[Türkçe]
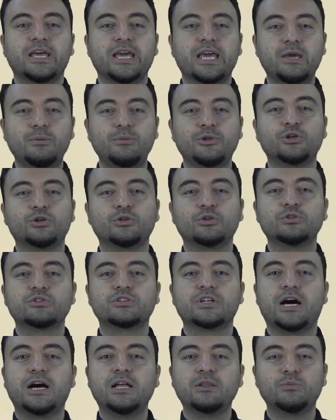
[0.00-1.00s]
emin olun
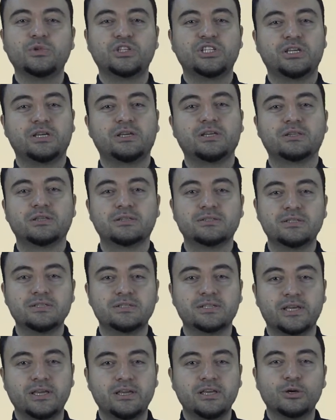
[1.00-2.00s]
rahat bir şekilde
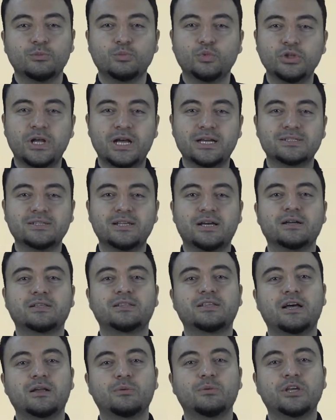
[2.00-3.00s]
size bu dersi
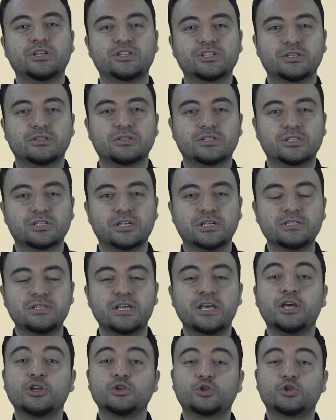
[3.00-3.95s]
aktarmaya çalışacağız.